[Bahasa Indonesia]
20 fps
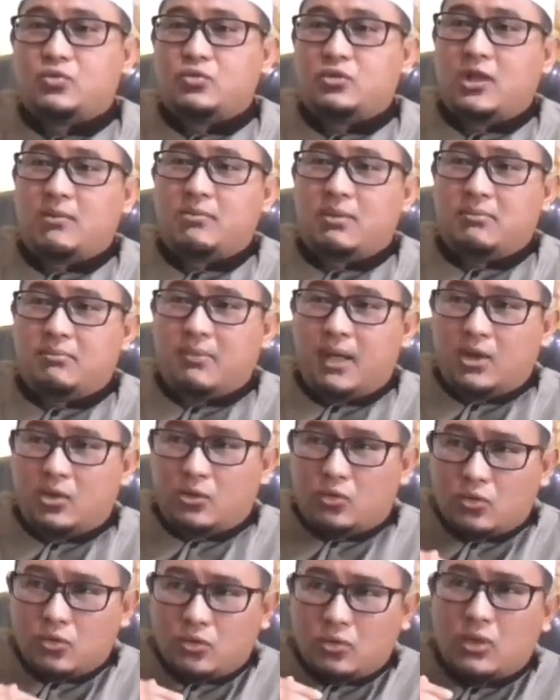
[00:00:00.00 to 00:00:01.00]
kita sudah
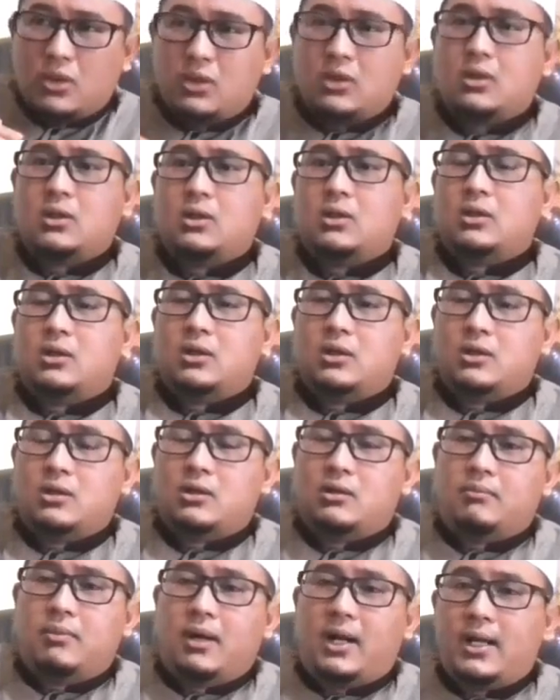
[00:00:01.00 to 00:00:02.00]
membantu
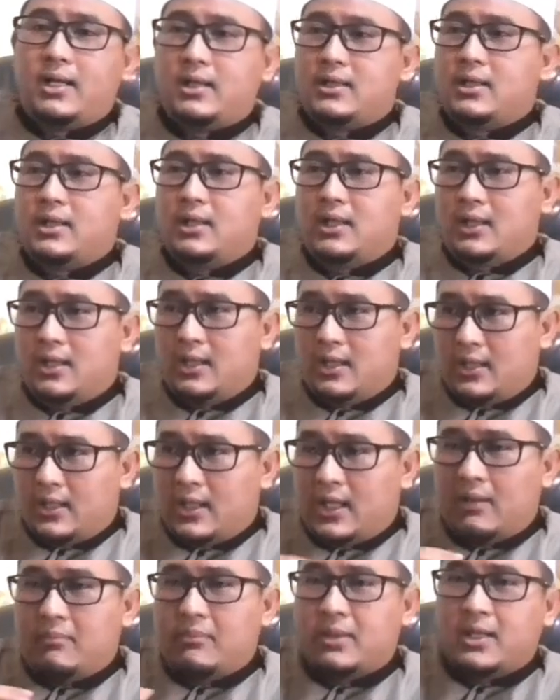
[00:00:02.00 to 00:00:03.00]
uh, baik di
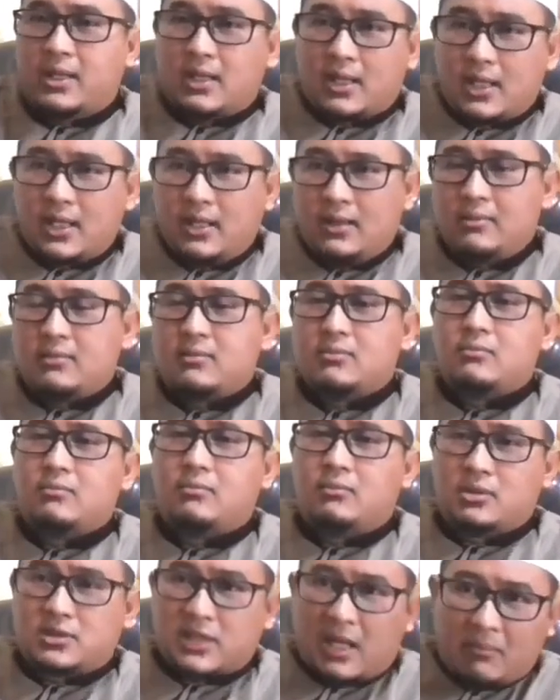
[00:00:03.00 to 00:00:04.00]
dalam negeri
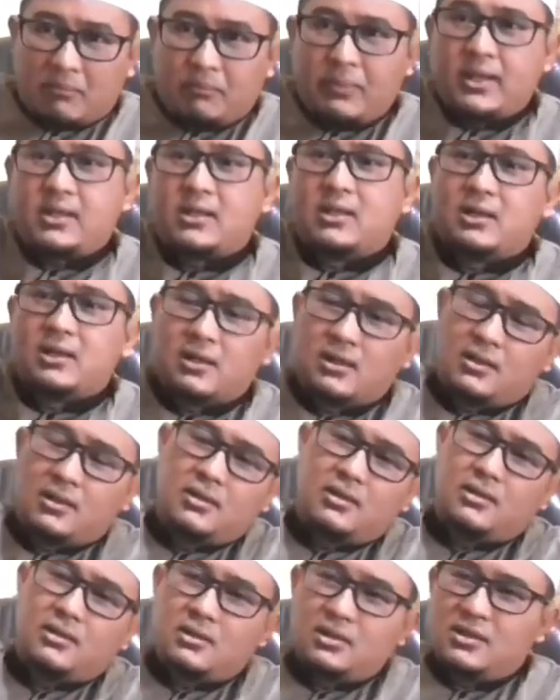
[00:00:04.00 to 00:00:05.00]
sampai ke
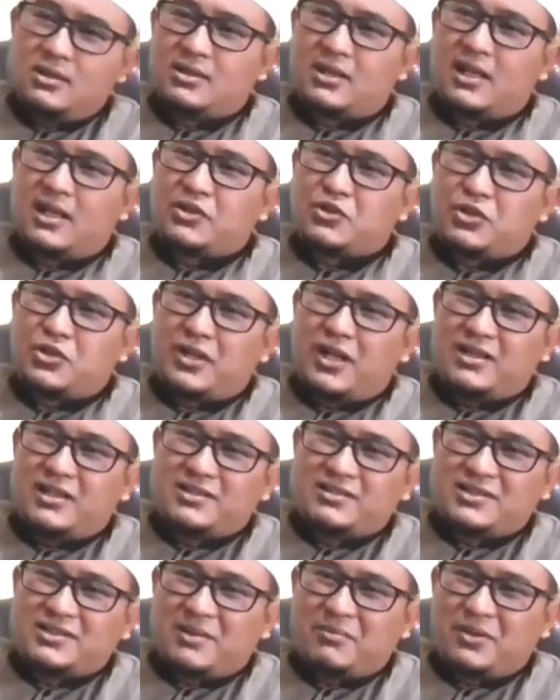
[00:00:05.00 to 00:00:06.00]

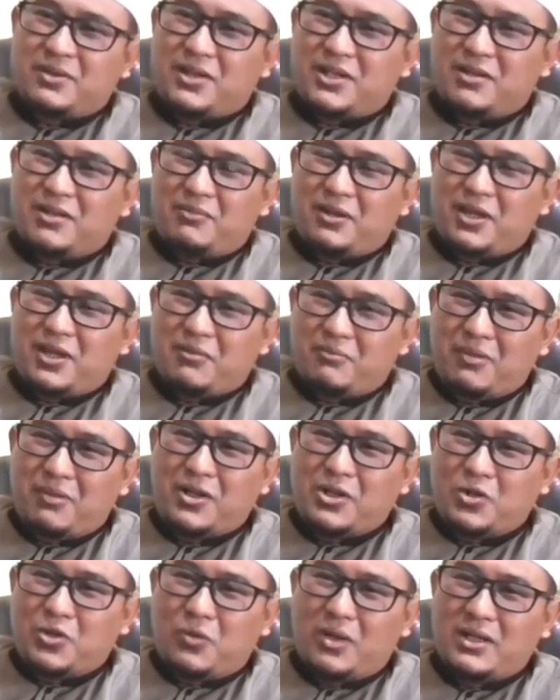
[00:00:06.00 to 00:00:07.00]
internasional sampai kita mengirim
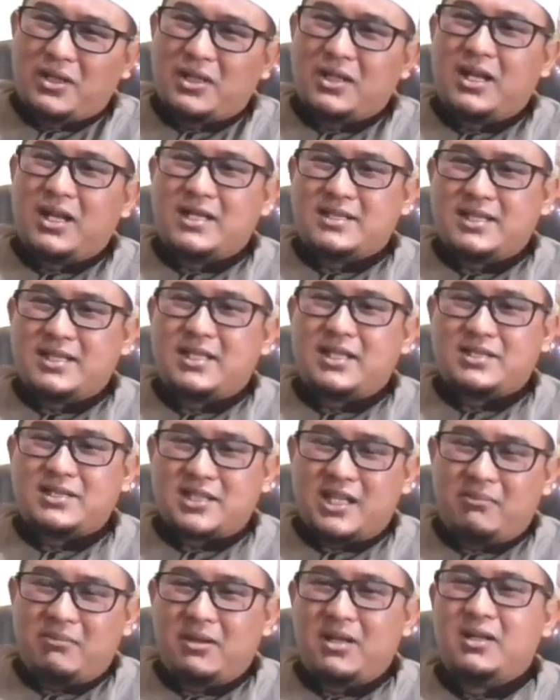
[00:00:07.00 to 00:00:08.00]
bantuan ke Gaza
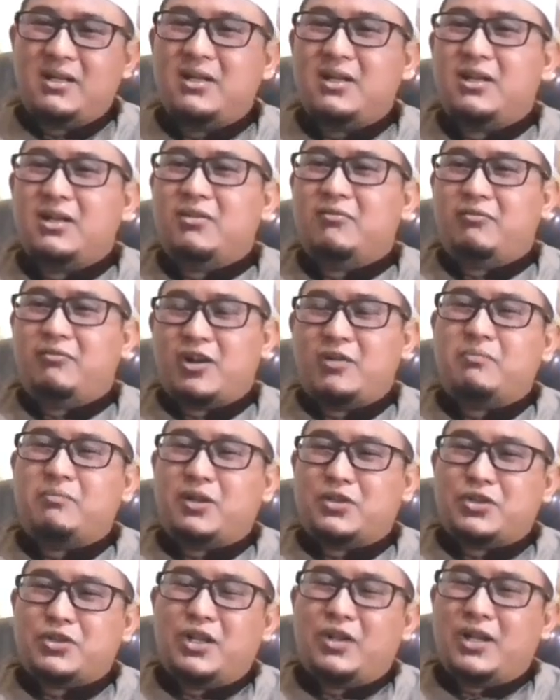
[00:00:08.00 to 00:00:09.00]
atas nama Front
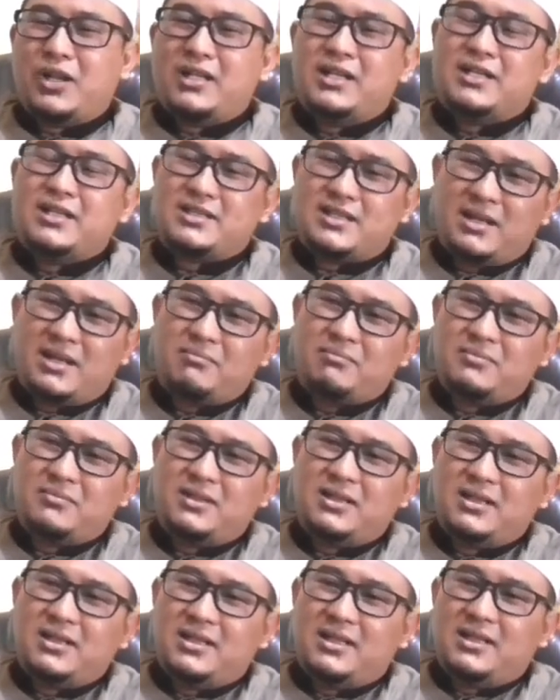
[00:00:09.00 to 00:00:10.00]
Persaudaraan
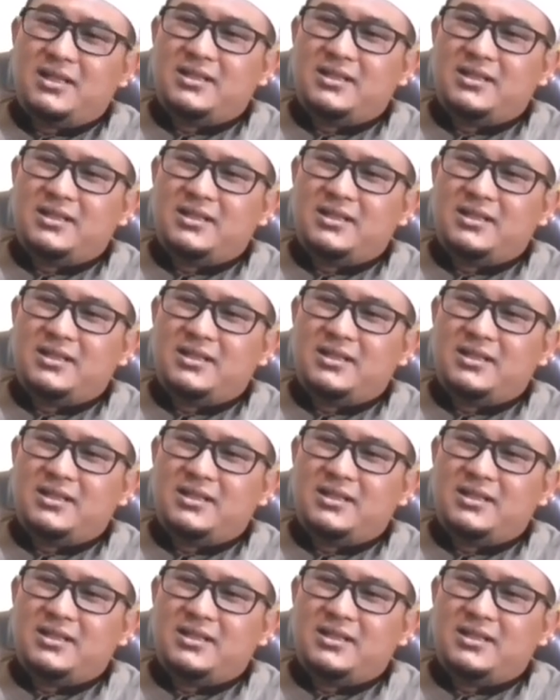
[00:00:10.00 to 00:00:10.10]
Islam.